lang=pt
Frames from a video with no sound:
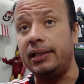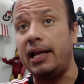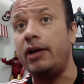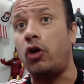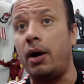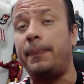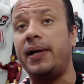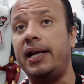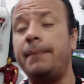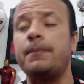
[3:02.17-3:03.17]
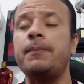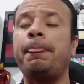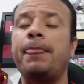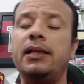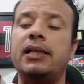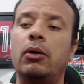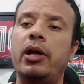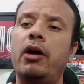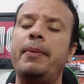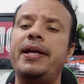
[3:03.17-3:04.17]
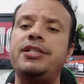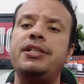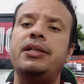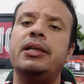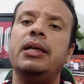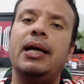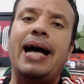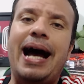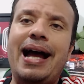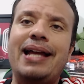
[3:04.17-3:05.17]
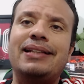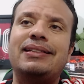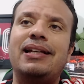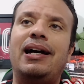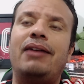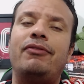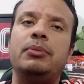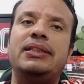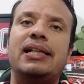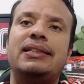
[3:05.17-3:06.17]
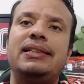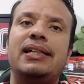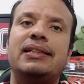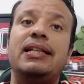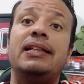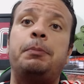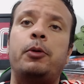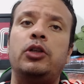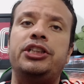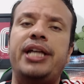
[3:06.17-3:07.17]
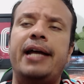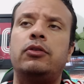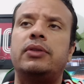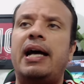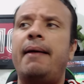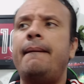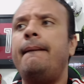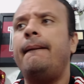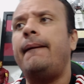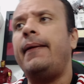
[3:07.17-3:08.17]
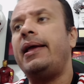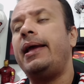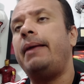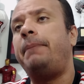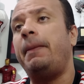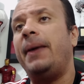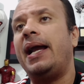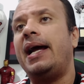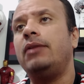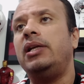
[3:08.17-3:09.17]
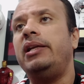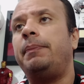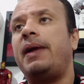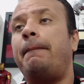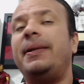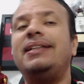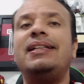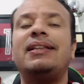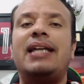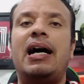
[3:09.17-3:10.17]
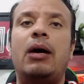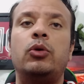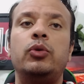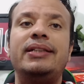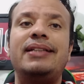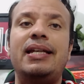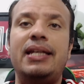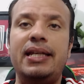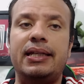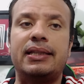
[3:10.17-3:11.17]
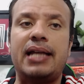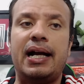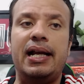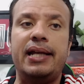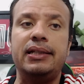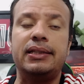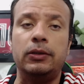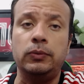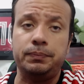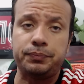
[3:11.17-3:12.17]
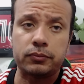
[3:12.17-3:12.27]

e na Europa, né? Então, realmente, a essa, vamos dizer assim, esse projeto, tá? É, preparado ali para apresentar ao Luiz Henrique, tá, galera? Então,